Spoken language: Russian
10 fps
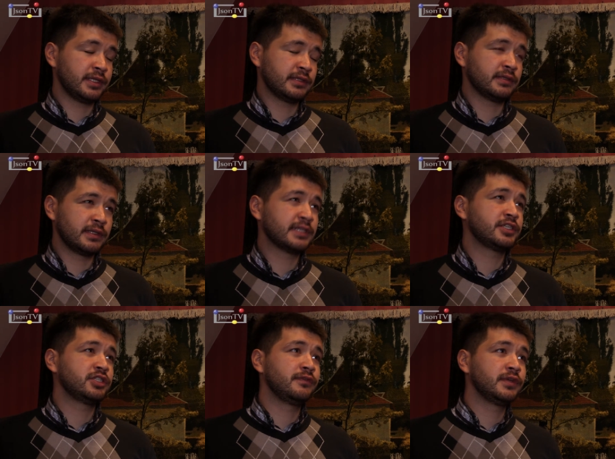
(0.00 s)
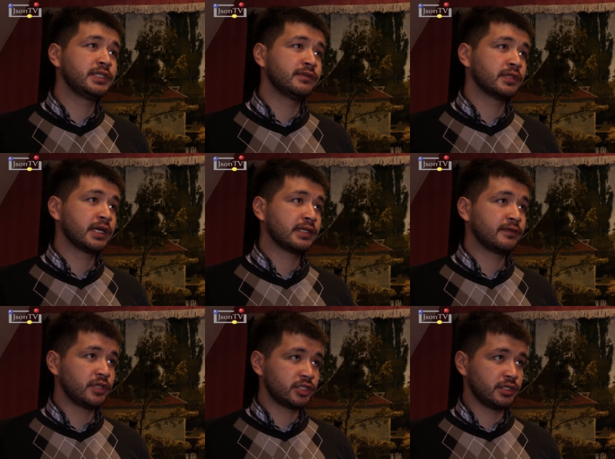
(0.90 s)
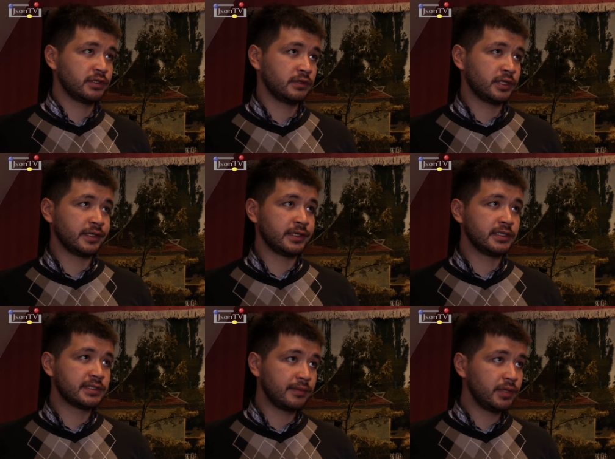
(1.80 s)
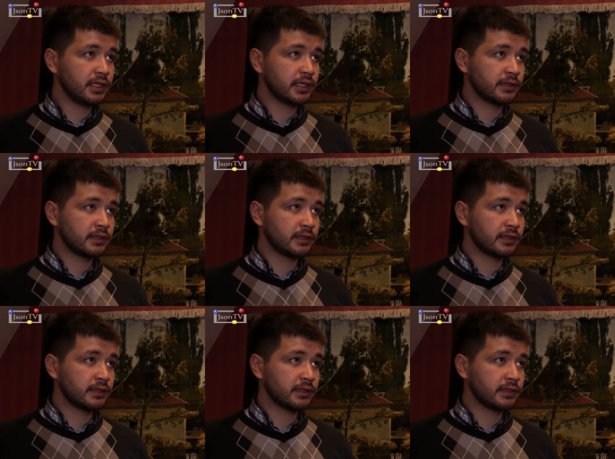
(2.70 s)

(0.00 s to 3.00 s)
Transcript: это достаточно эффективно, да, когда внешние рынки нестабильны,